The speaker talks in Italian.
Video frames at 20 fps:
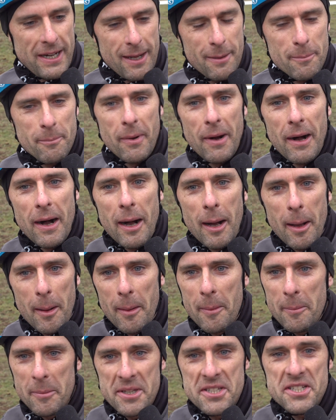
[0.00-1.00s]

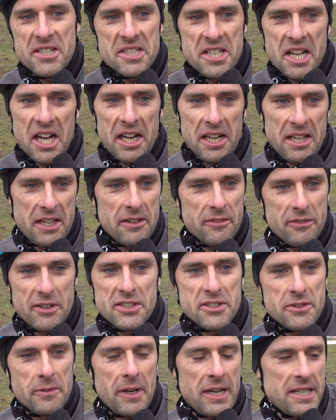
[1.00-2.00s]
rampa micidiale che
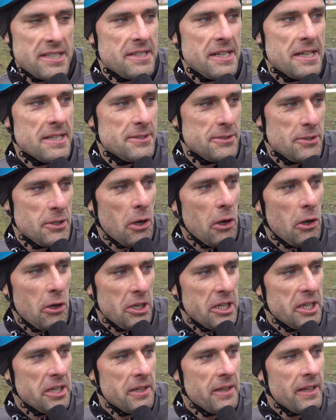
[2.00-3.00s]
faceva la
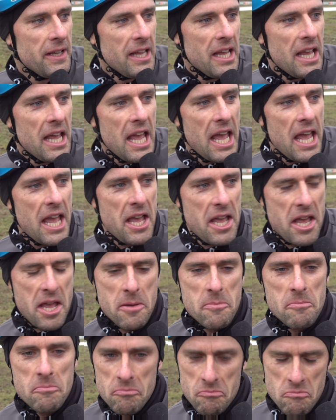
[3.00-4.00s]
selezione. Eh,